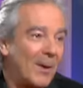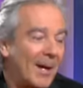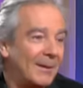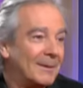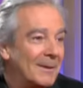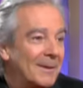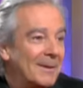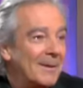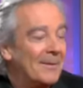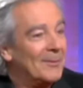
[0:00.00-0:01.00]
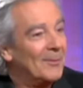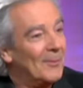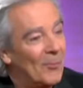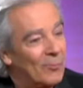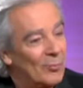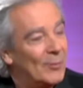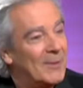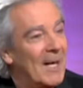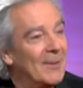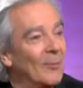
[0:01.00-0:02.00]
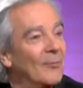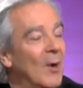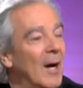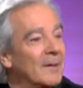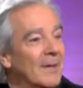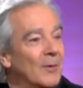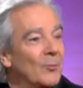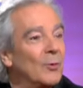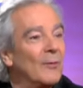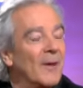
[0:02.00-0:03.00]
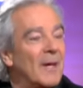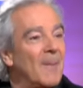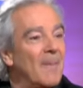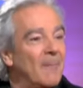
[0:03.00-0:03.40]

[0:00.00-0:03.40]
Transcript: plat, euh, au, bout duquel on ne voit rien, où je ne voyais même